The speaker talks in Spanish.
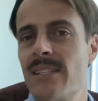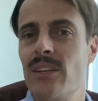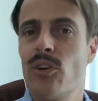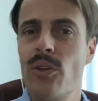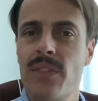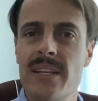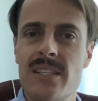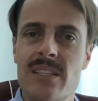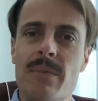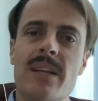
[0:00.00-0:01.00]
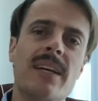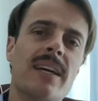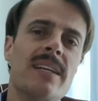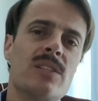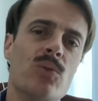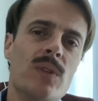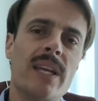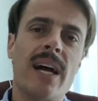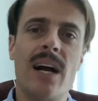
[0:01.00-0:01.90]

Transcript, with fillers: Si no conocíais esta marca y queréis que un día